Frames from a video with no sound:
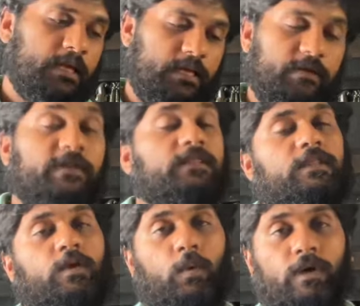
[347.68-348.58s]

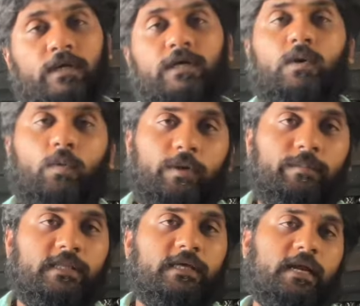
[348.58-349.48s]
இருபத்தி ஒன்று
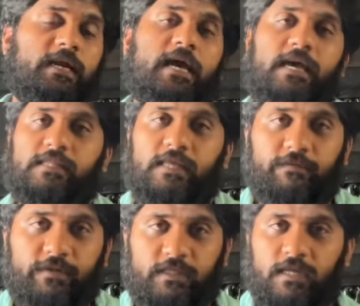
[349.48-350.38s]
ஒன்பது இரண்டாயிரத்தி
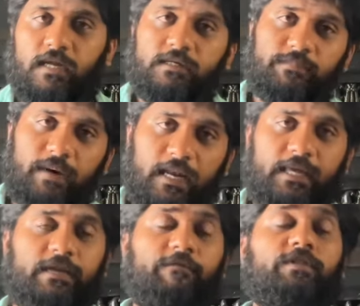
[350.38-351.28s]
இருபத்தி நான்கு மாலை
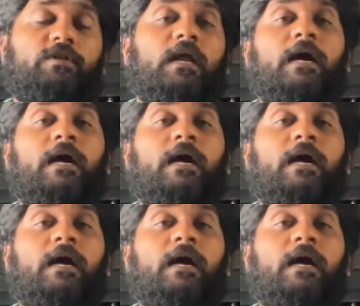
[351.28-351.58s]
அணிவித்த